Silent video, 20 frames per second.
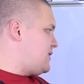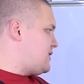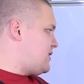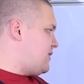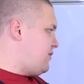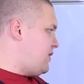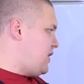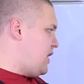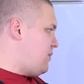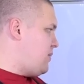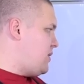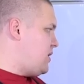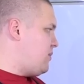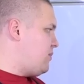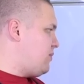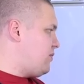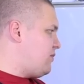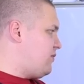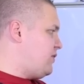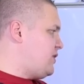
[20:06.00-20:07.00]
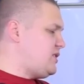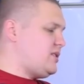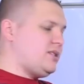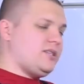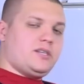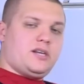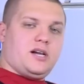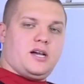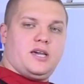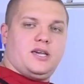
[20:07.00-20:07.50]
со временем вы
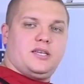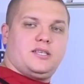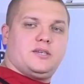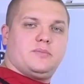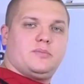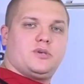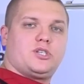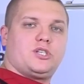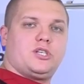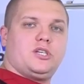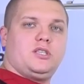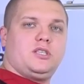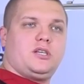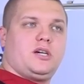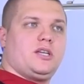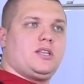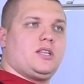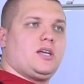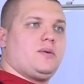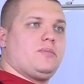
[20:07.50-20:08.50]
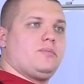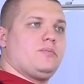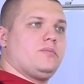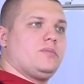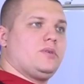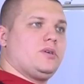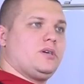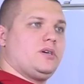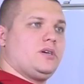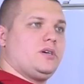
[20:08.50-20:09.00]
стираете машинкой,
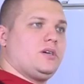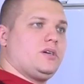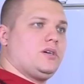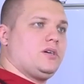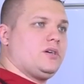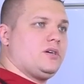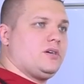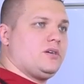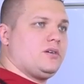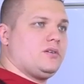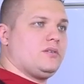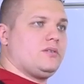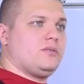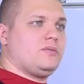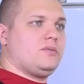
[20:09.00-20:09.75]
там э,